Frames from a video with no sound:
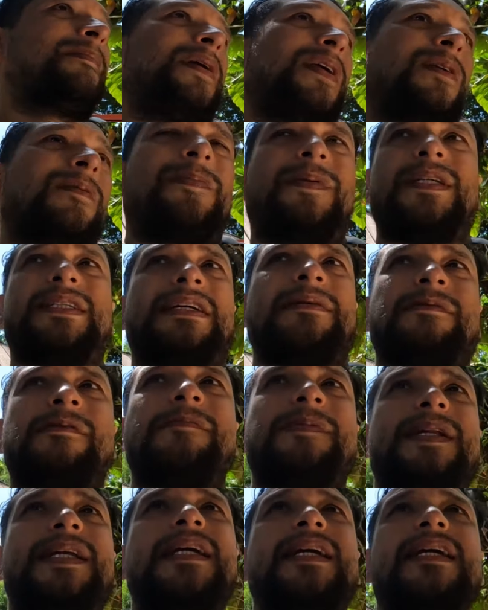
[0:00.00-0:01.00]
pero pues a mí
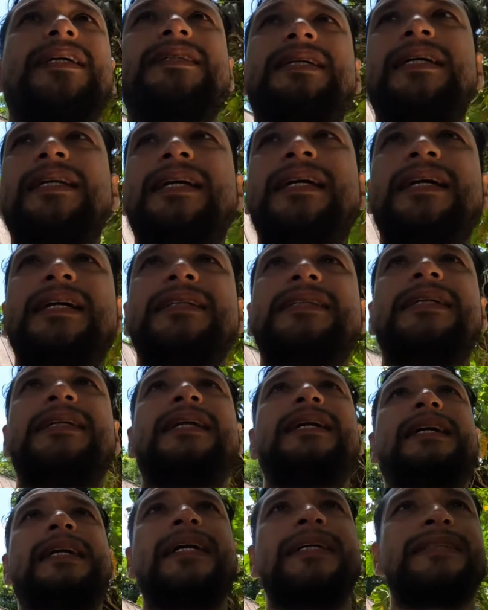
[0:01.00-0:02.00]
me parece que esa es,
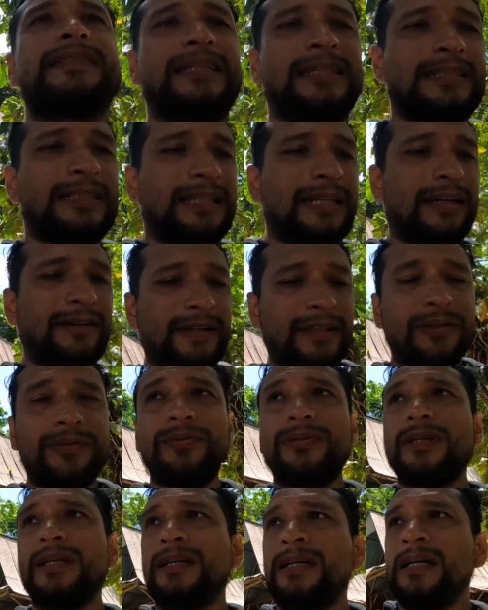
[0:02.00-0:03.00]
la, gracia, esa es la
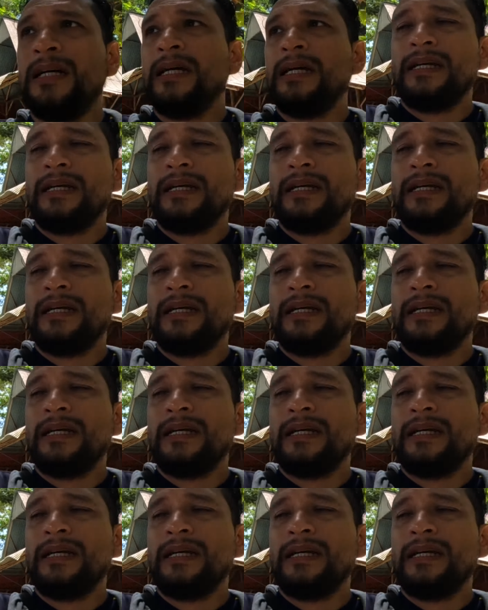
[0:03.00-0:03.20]
aventura